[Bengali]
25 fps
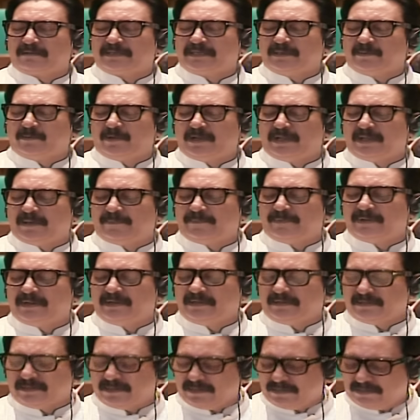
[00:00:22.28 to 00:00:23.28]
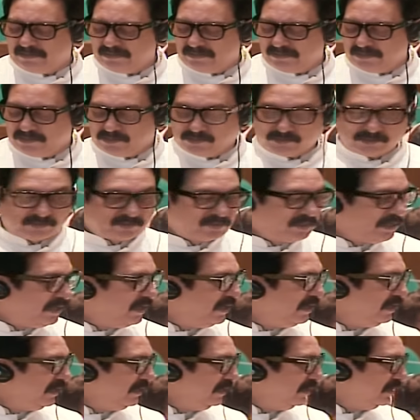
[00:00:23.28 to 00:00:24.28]
কি বলে আপনার
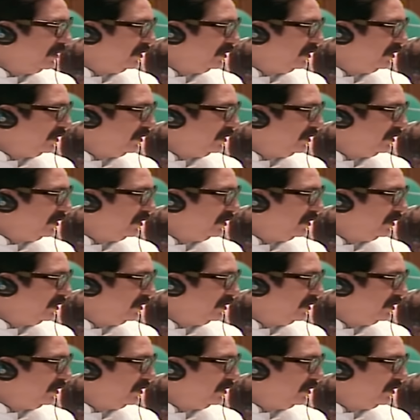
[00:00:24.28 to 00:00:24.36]
হ্যাঁ